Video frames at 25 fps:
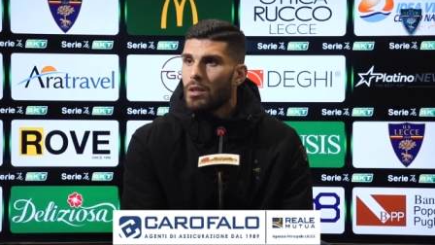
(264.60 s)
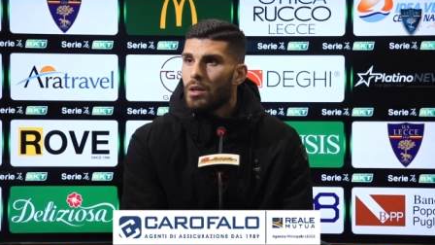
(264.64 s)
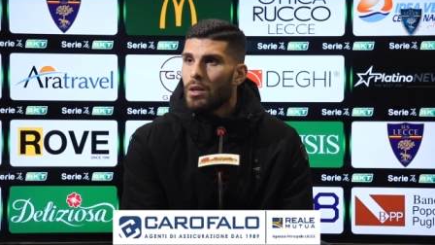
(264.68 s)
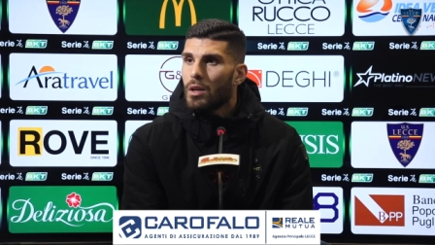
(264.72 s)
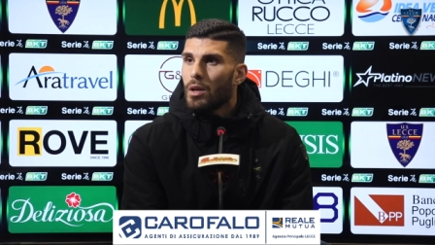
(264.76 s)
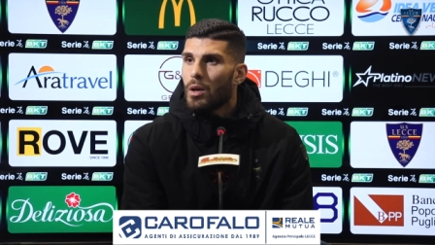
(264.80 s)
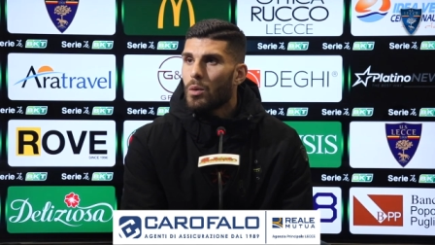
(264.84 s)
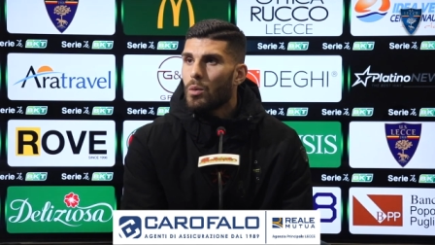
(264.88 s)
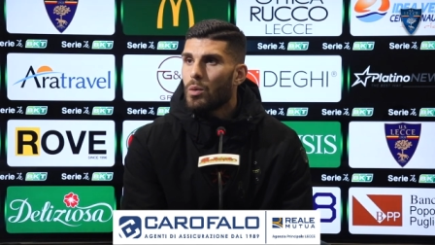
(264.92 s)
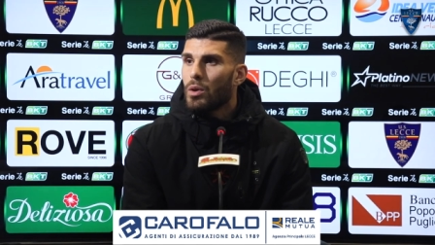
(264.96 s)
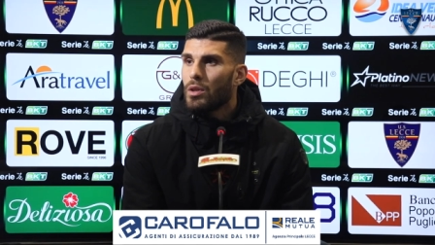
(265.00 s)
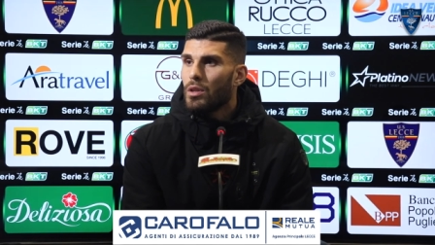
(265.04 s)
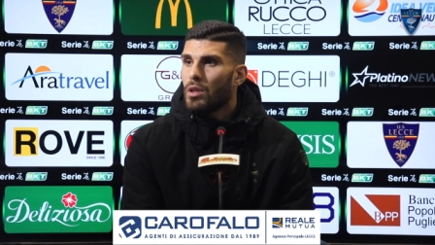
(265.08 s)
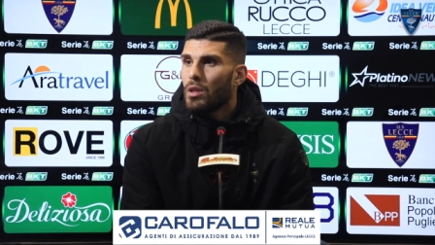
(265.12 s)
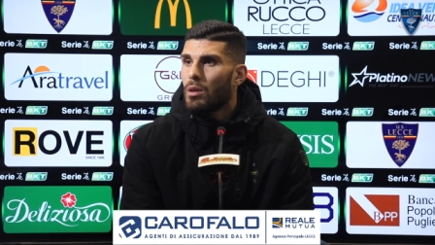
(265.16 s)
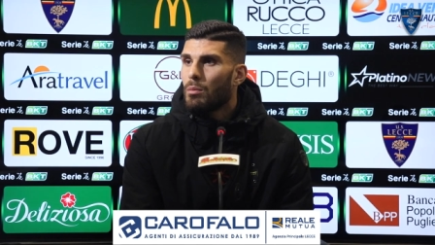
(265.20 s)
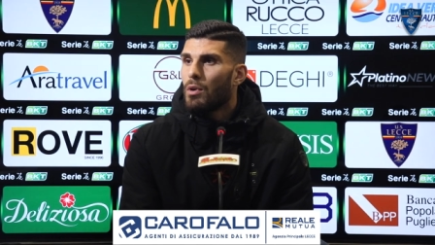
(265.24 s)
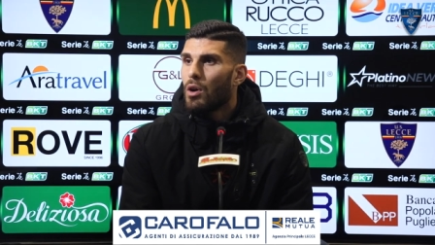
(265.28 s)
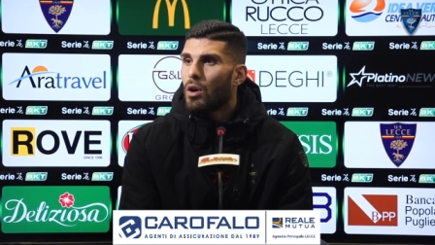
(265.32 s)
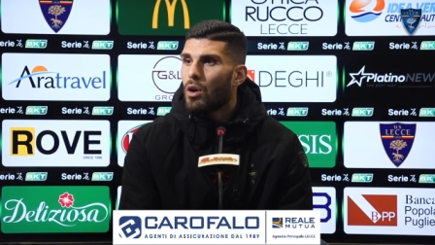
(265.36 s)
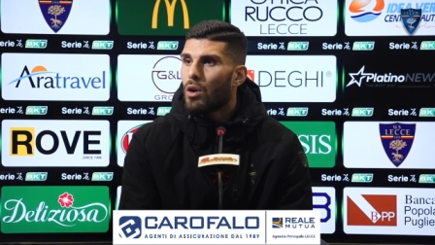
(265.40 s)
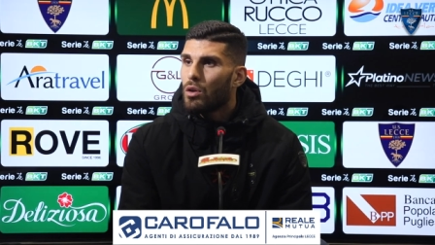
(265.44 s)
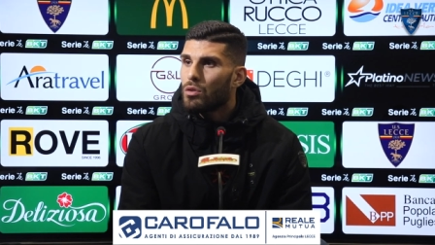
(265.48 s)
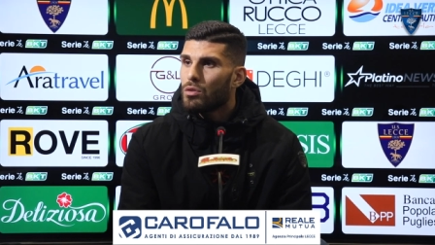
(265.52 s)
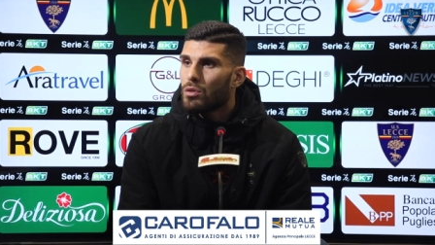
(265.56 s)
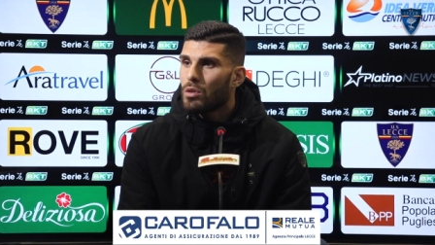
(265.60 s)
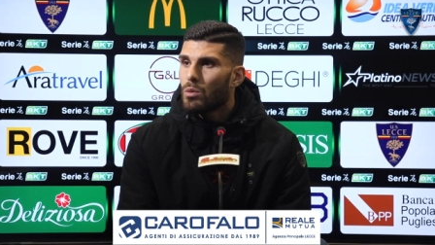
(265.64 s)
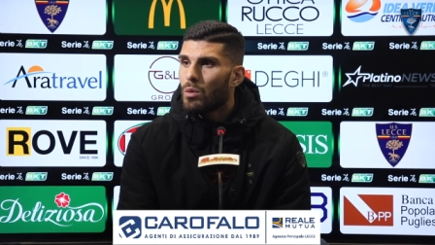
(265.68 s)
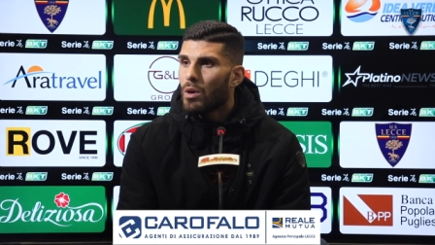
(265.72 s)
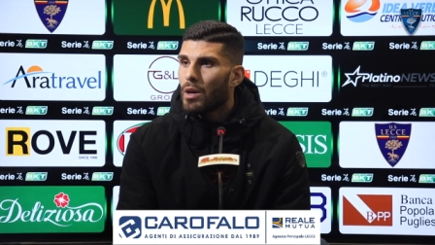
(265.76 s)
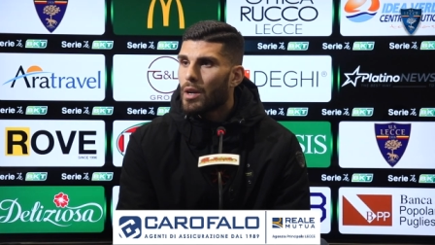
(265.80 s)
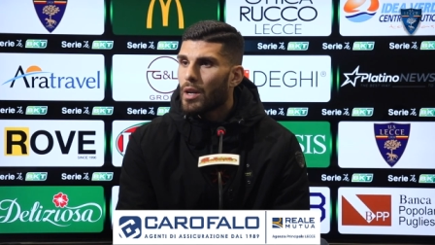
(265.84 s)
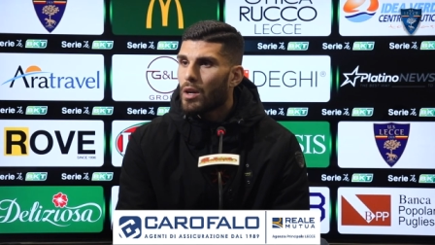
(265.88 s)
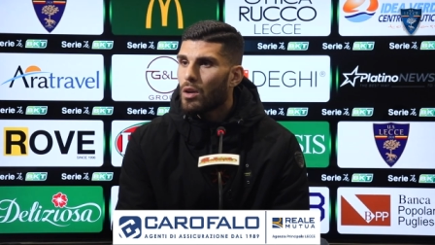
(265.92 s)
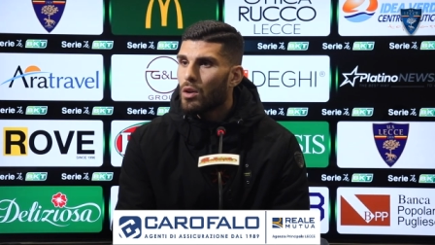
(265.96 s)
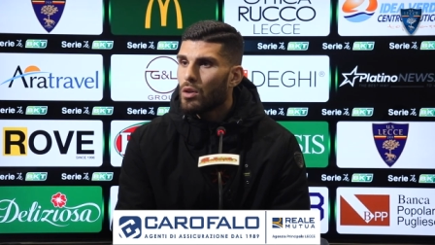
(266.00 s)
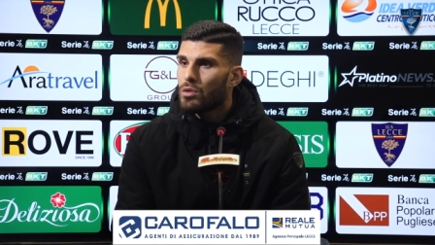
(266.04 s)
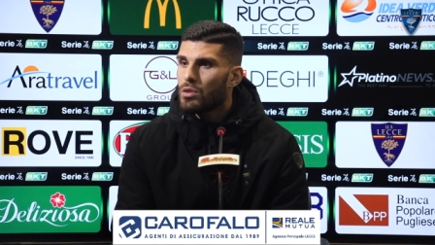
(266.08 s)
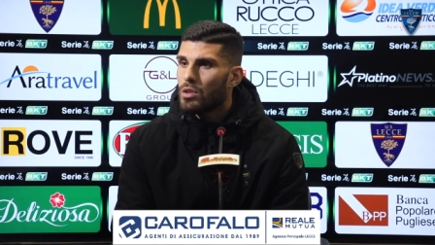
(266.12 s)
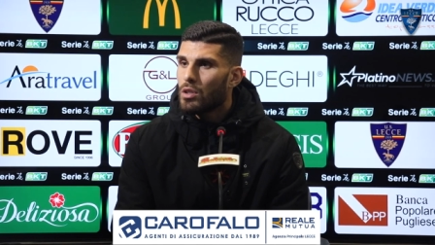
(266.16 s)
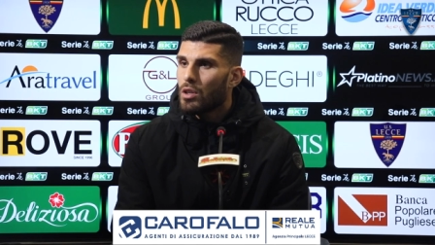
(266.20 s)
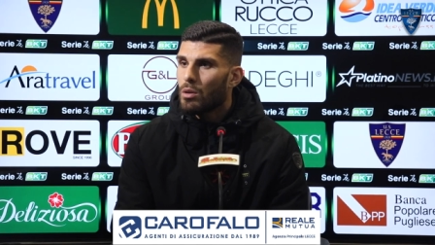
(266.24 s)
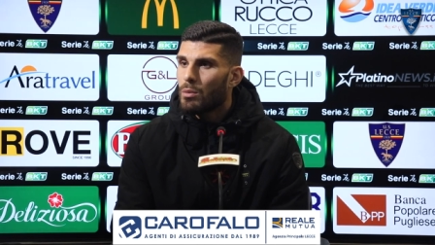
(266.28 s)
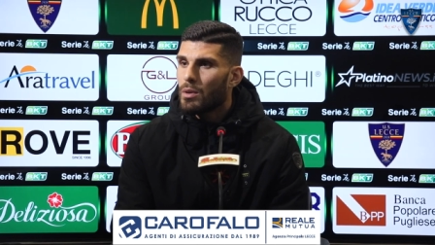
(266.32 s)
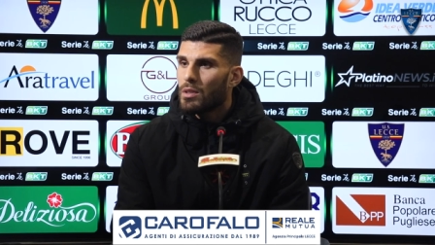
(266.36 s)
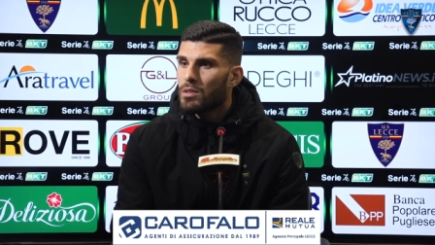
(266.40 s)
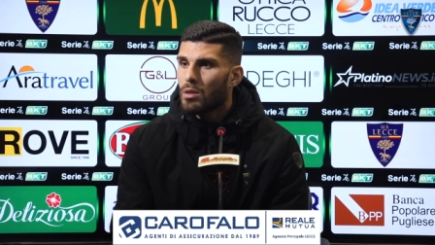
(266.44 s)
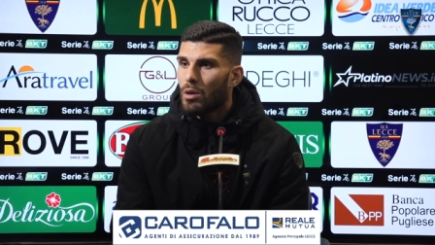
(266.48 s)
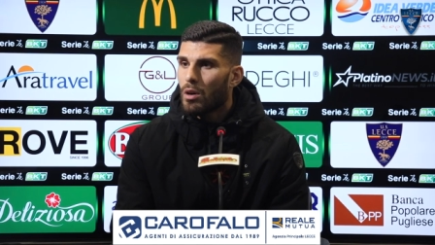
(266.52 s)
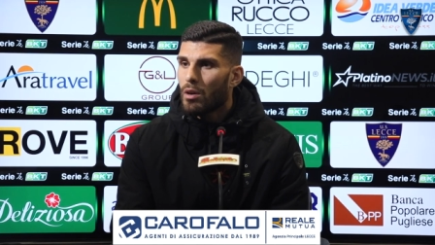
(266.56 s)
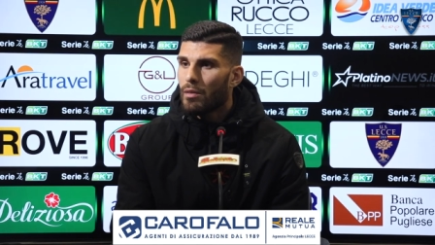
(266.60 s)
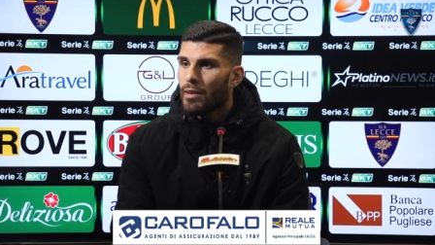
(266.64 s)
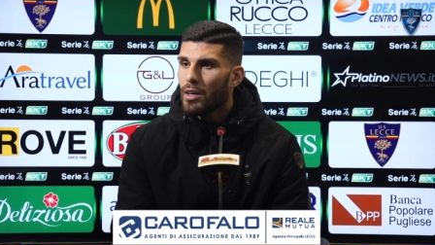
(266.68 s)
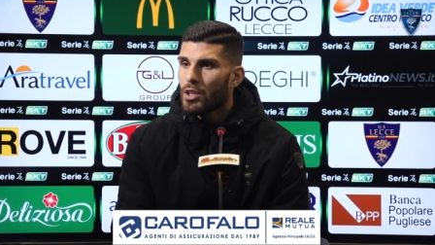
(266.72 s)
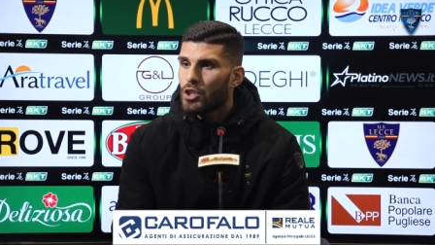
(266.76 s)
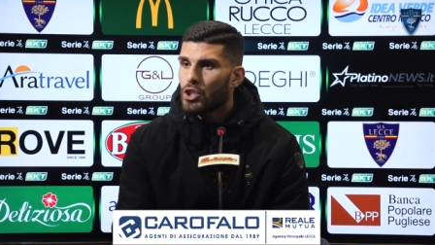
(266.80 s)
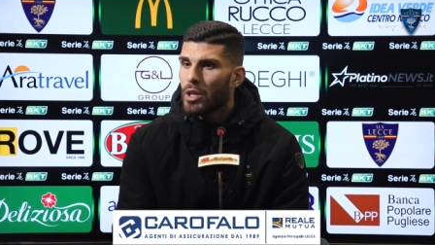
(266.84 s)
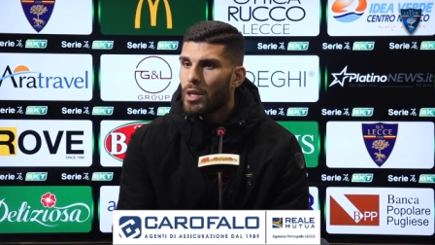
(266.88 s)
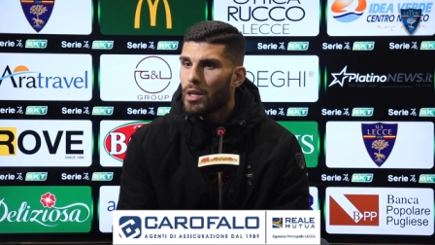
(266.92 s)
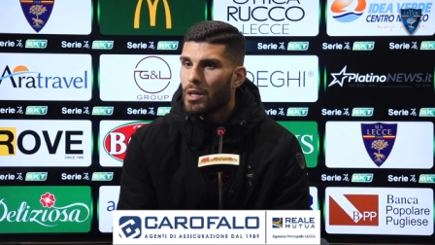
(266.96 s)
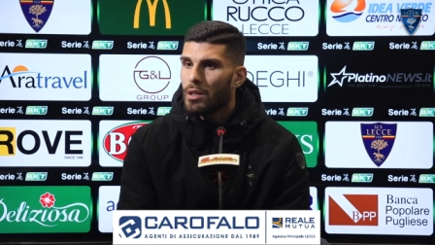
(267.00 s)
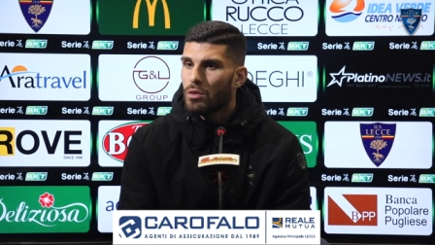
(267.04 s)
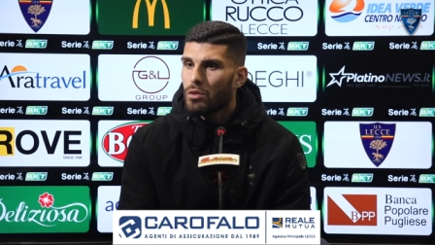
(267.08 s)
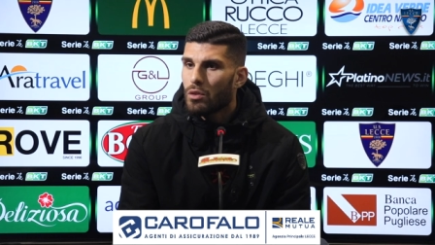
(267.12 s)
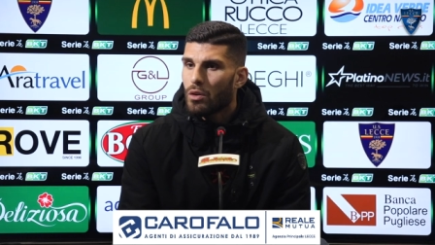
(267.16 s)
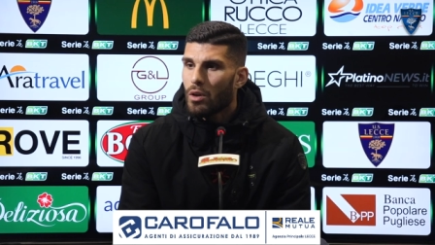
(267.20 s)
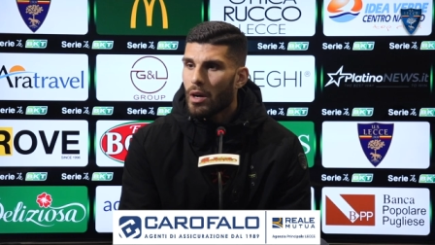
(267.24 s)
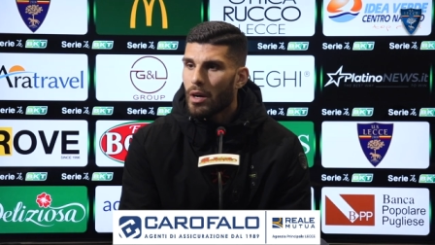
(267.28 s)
E quindi dobbiamo continuare così come stiamo facendo,